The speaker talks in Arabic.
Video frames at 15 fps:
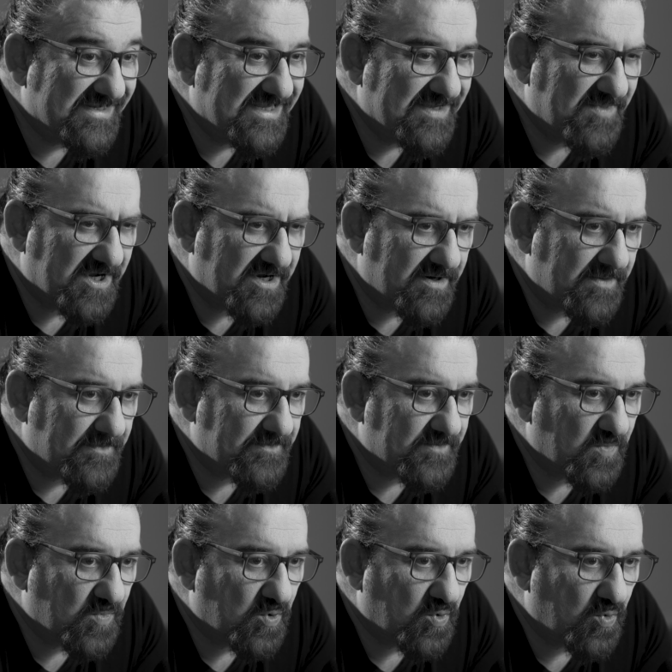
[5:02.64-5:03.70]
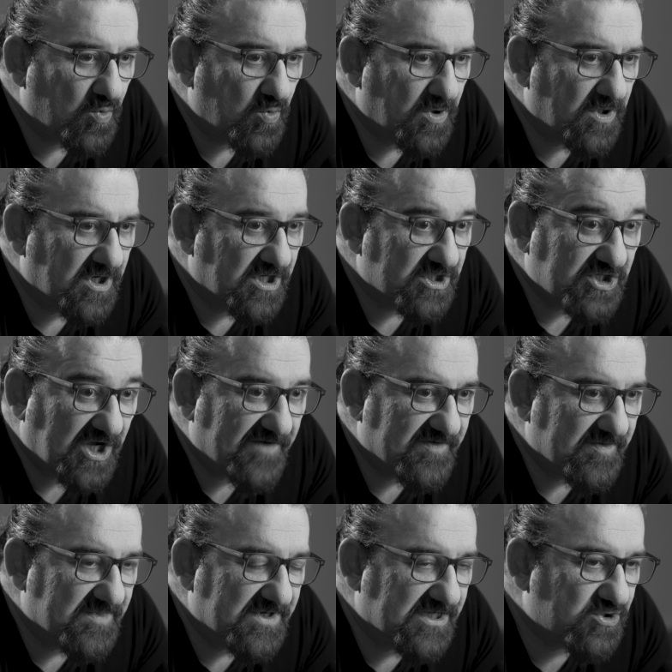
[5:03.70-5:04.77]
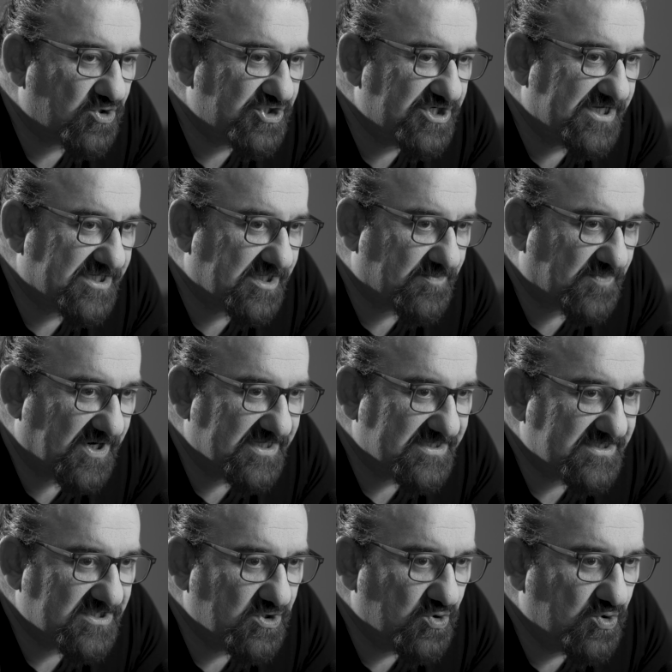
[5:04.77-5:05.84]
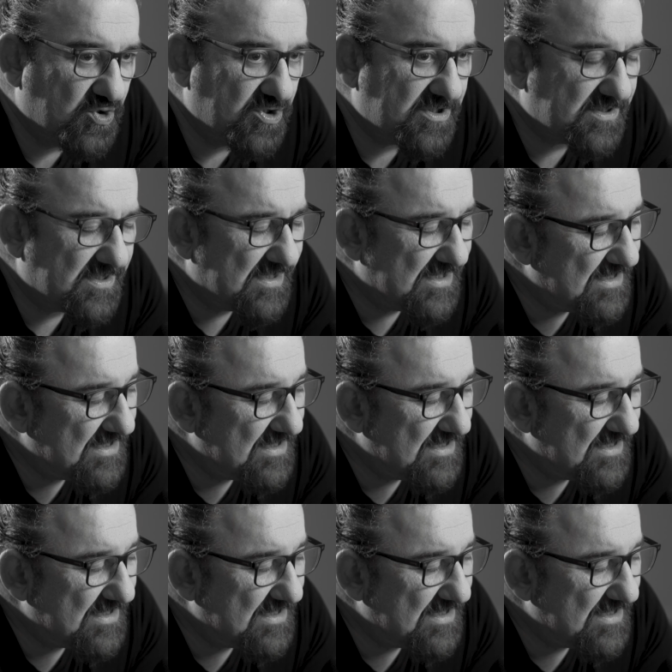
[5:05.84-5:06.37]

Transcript: ليمير آه، صحفي من اسوشيتد بريس يقول